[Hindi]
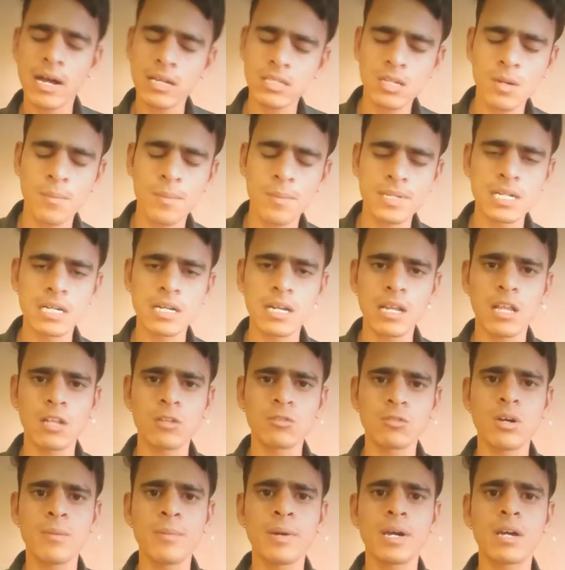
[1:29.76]
अस्सी परसेंट ला
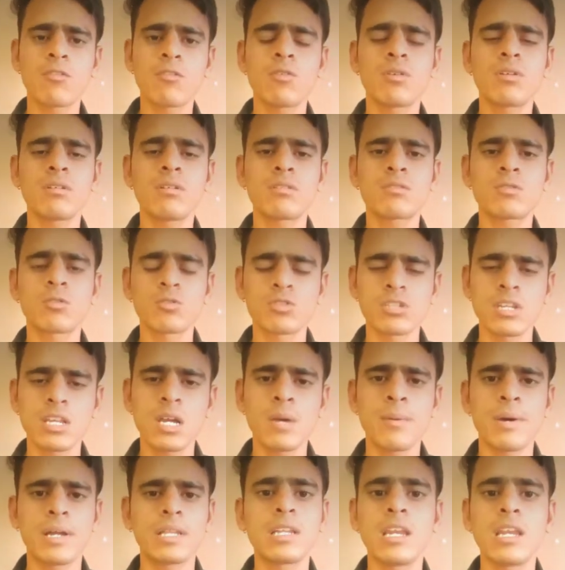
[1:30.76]
दूंगा मगर वो सोचने
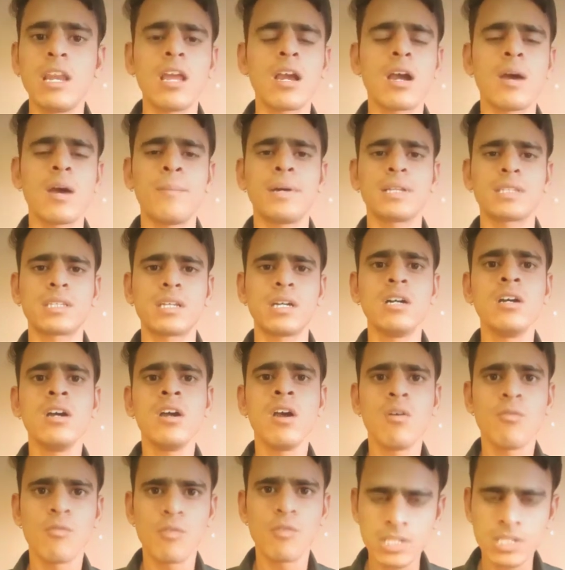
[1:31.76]
के बाद नहीं लगा पाता
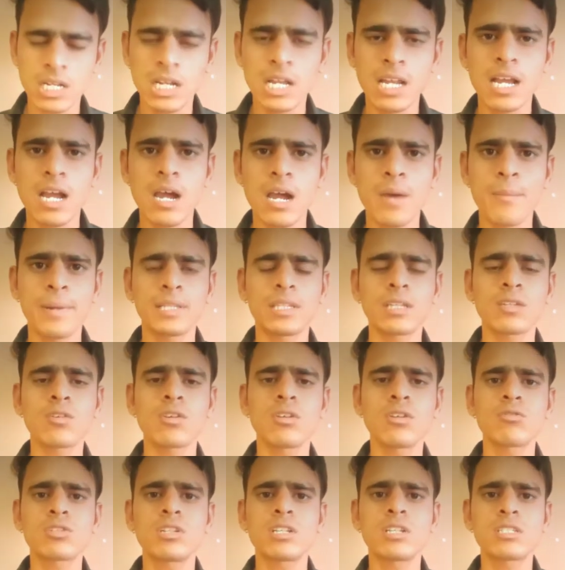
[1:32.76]
वो इसलिए लगा पाता
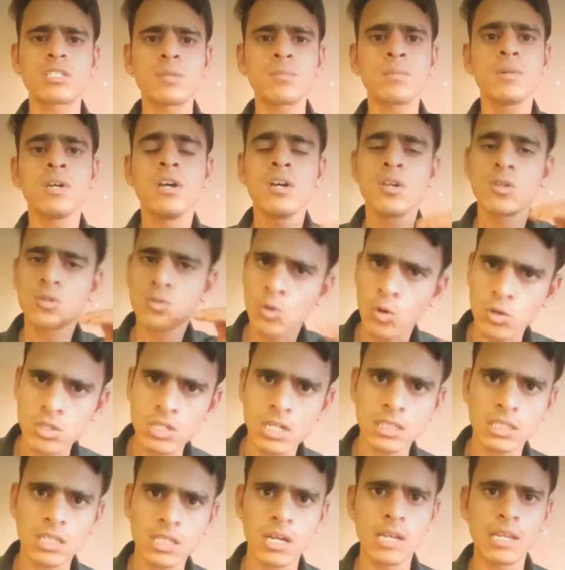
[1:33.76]
क्योंकि उसने सिर्फ
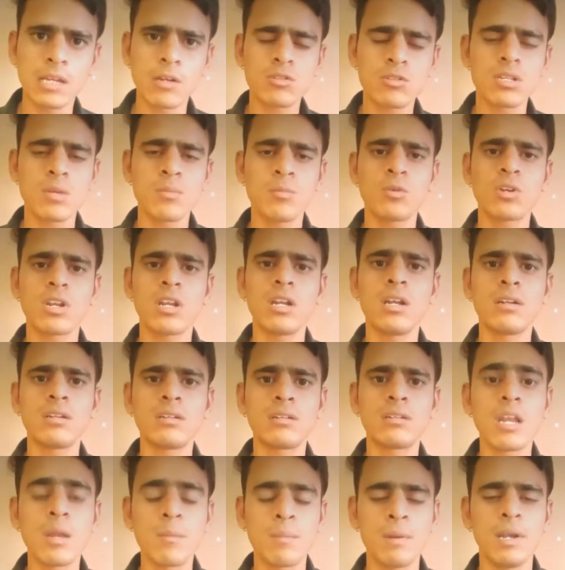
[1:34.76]
सोचा था लेकिन उसने पूरे
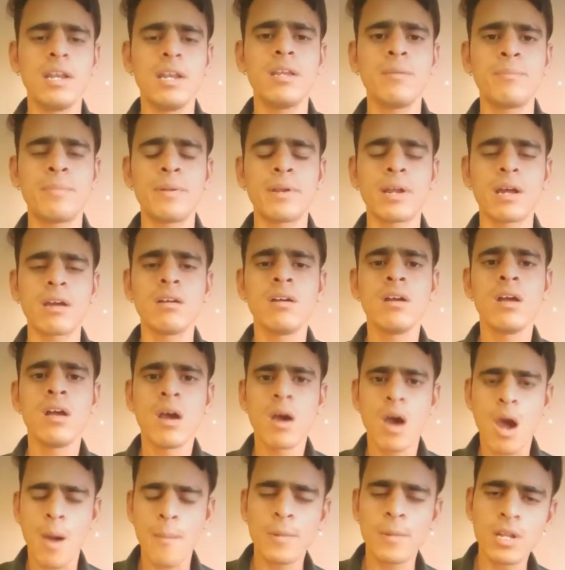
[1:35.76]
डीपली नहीं
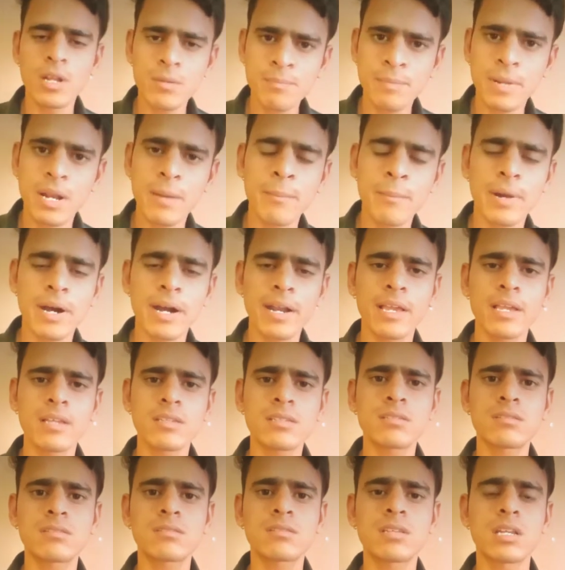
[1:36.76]
अपने ब्रह्मांड की
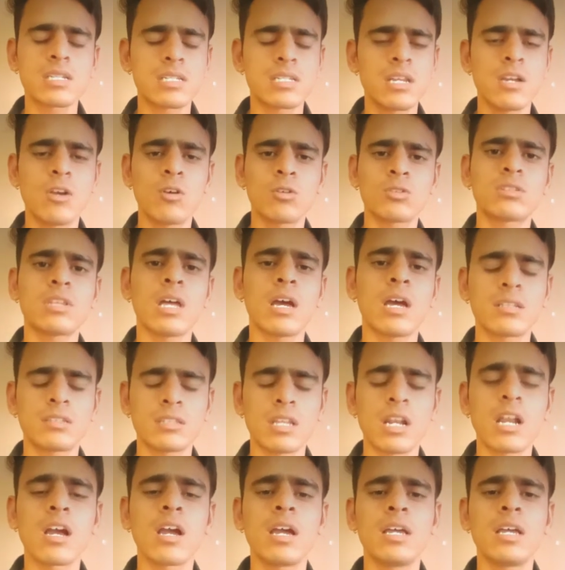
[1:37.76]
सृष्टि को
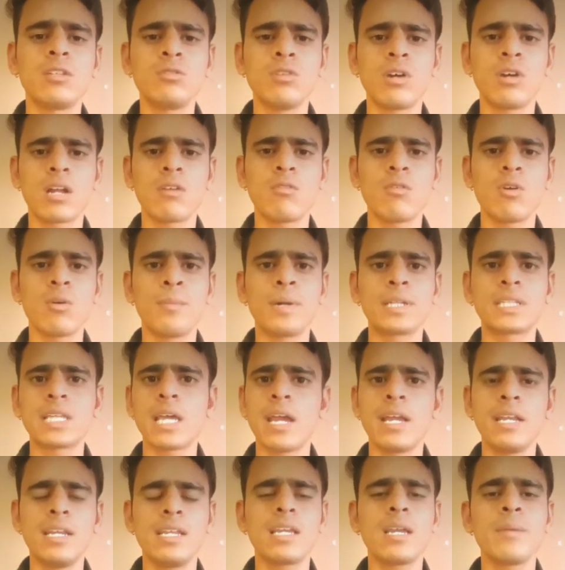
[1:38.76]
तरंगे द्वारा वो
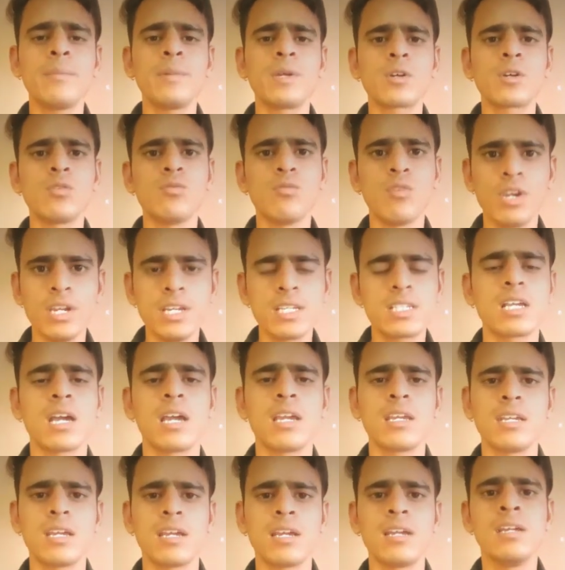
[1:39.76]
बताया नहीं कि मेरे को वही
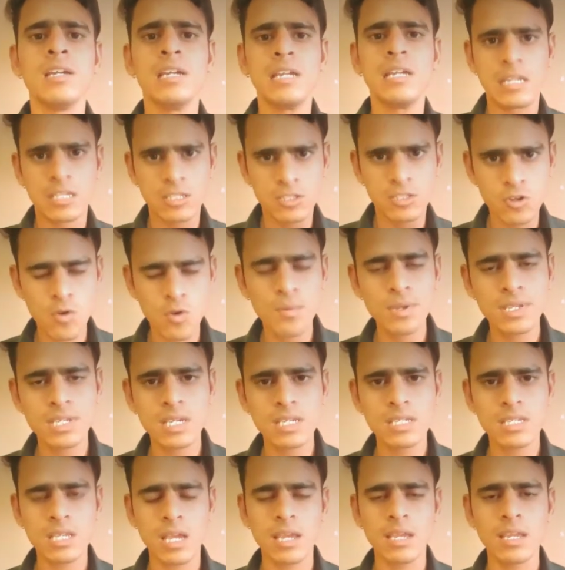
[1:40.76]
चाहिए जो भी
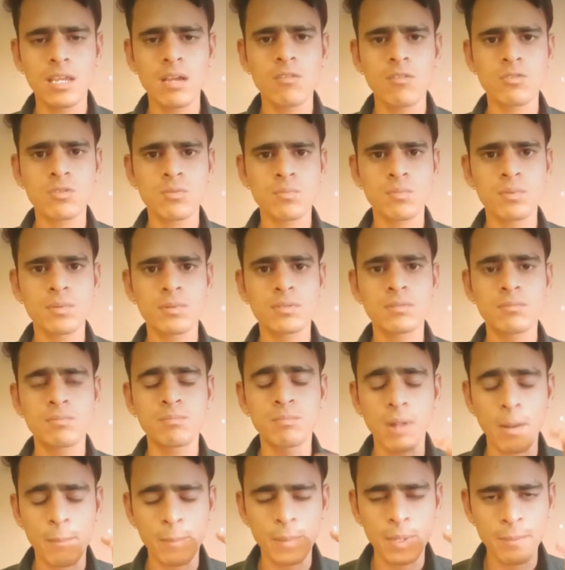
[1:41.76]
चीज़ चाहिए उस
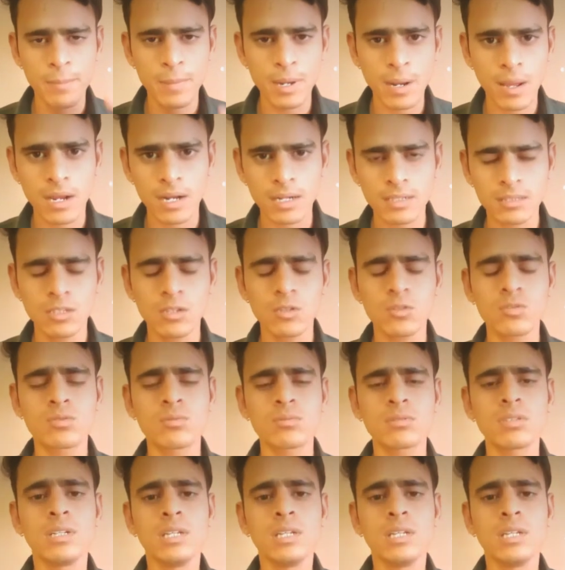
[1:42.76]
अपनी प्रकृति को